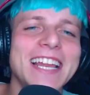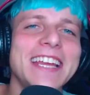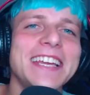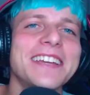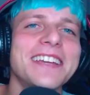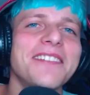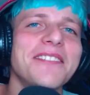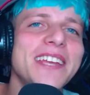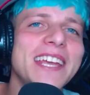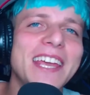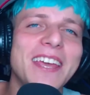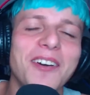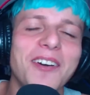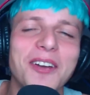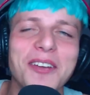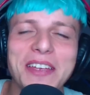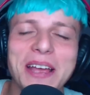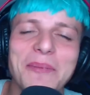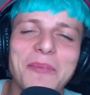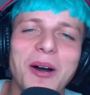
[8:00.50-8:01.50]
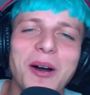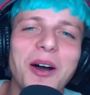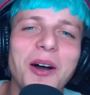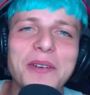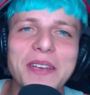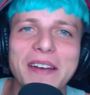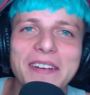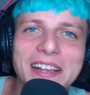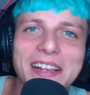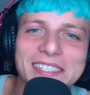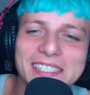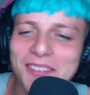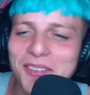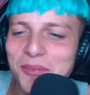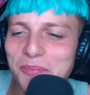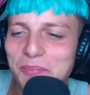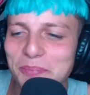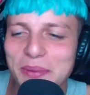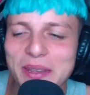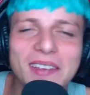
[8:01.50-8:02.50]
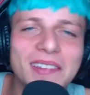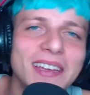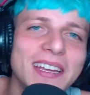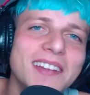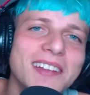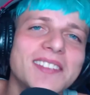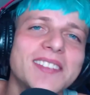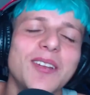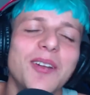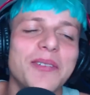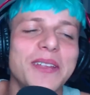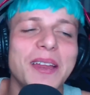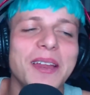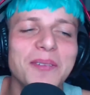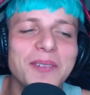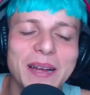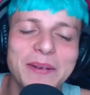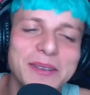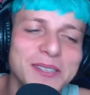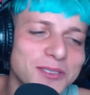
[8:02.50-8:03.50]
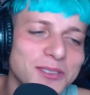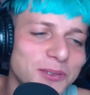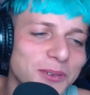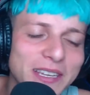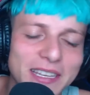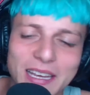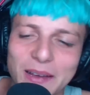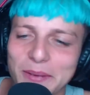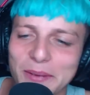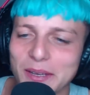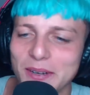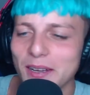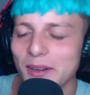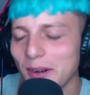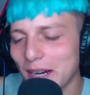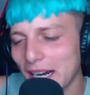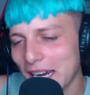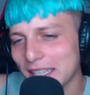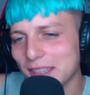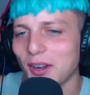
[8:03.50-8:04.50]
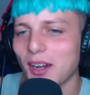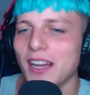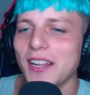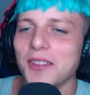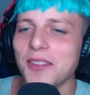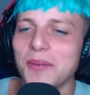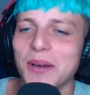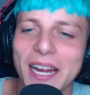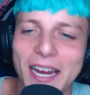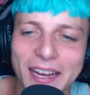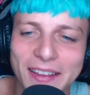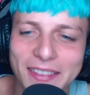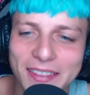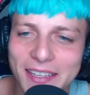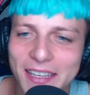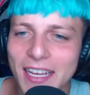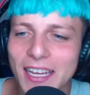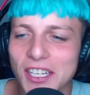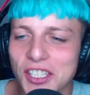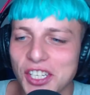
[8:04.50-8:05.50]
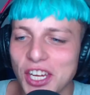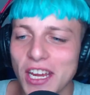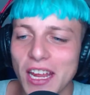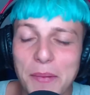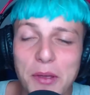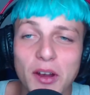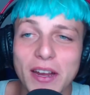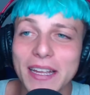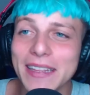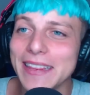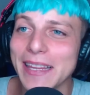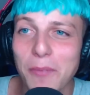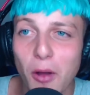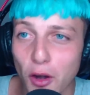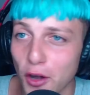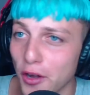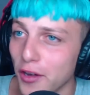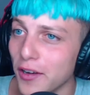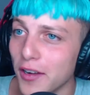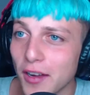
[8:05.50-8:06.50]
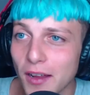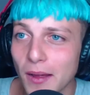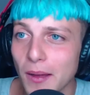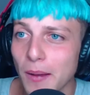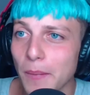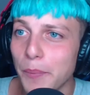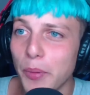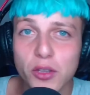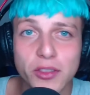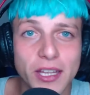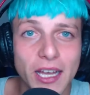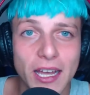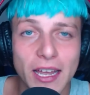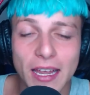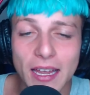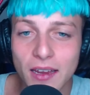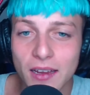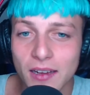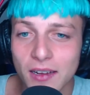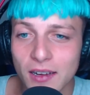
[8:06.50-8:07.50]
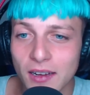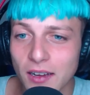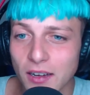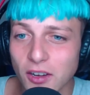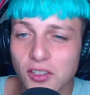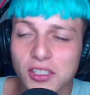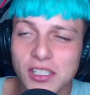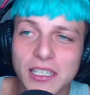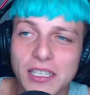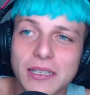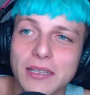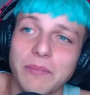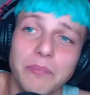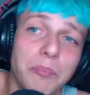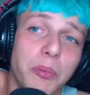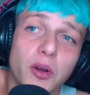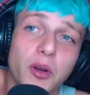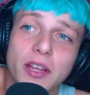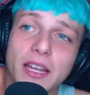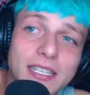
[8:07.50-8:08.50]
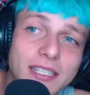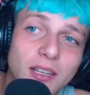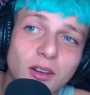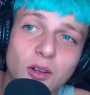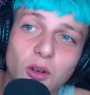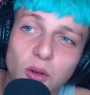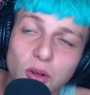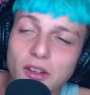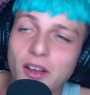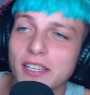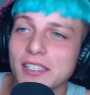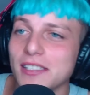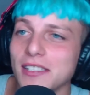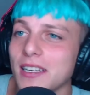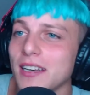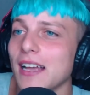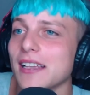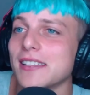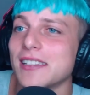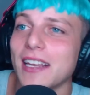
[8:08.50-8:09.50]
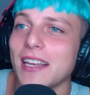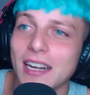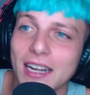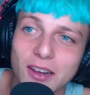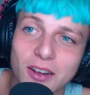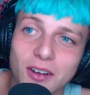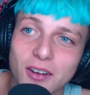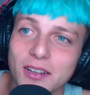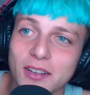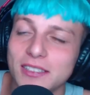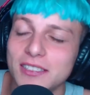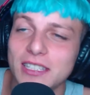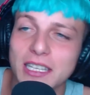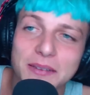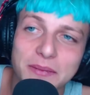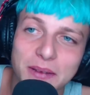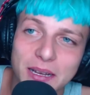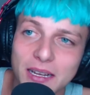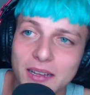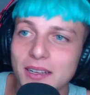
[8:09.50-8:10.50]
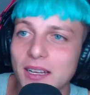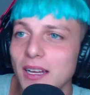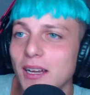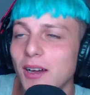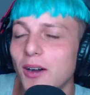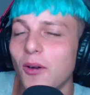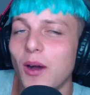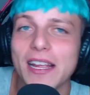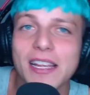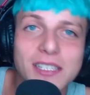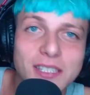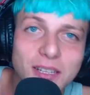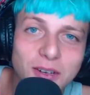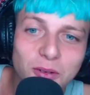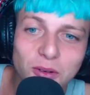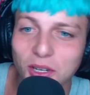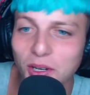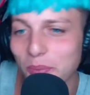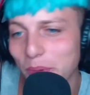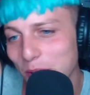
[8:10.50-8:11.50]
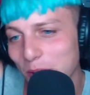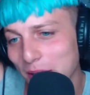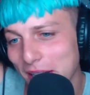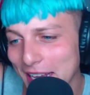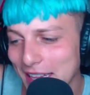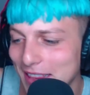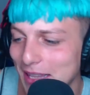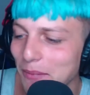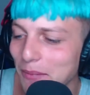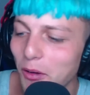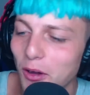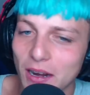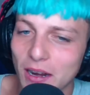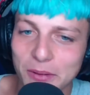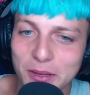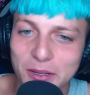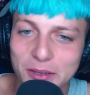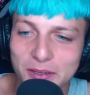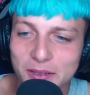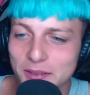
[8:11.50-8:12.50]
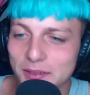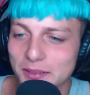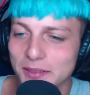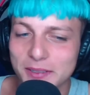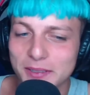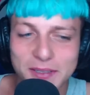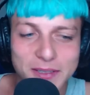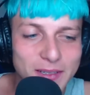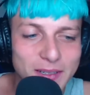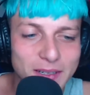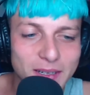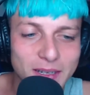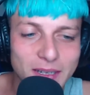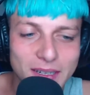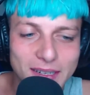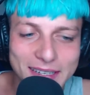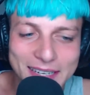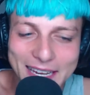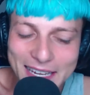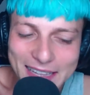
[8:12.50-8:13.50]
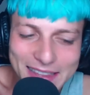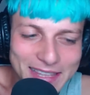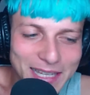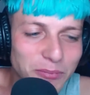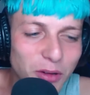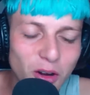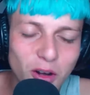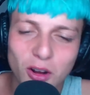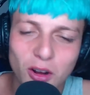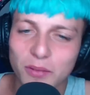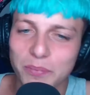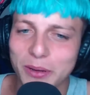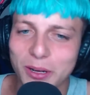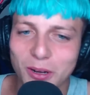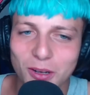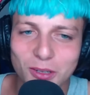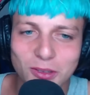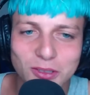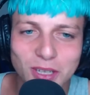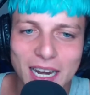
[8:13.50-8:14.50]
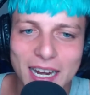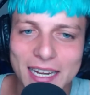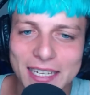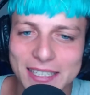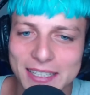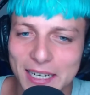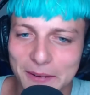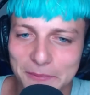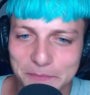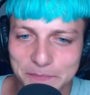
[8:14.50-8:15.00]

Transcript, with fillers: en el video, hoy veíamos a Obi abrazando a un pibe. No se lo había nunca más en su vida, amigo. Es un gesto re lindo para la gente. Che, amigo, qué timón. Pota, ¿eh? No sé por qué se le ocurrió hacer, hacer reo este tema o a quién se le ocurrió, pero qué timón, amigo. Qué timón, pero con todas las letras.